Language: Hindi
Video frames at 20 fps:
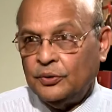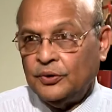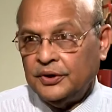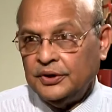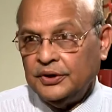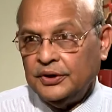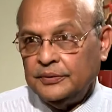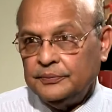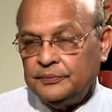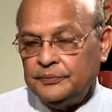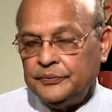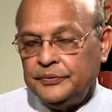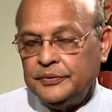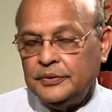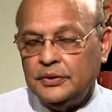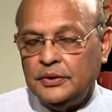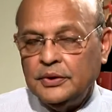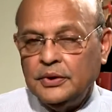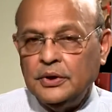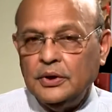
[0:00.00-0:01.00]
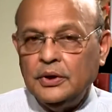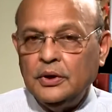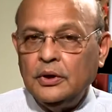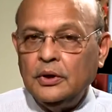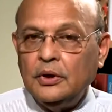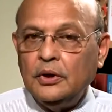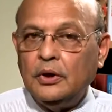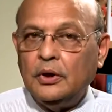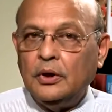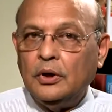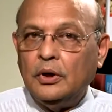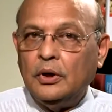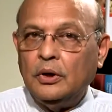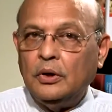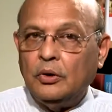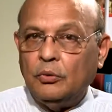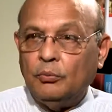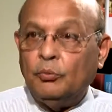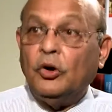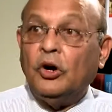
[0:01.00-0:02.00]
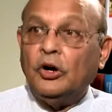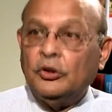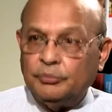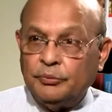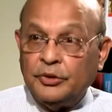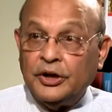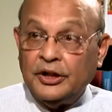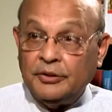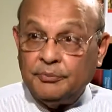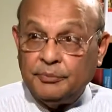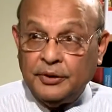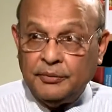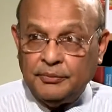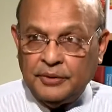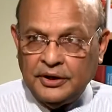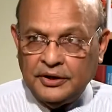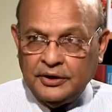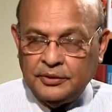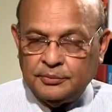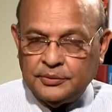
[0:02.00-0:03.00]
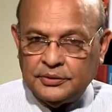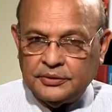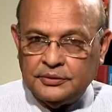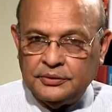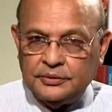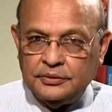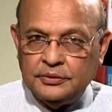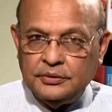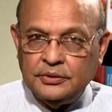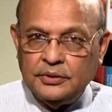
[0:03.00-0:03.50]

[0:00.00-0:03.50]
हो रही है बहुत बड़े पैमाने पर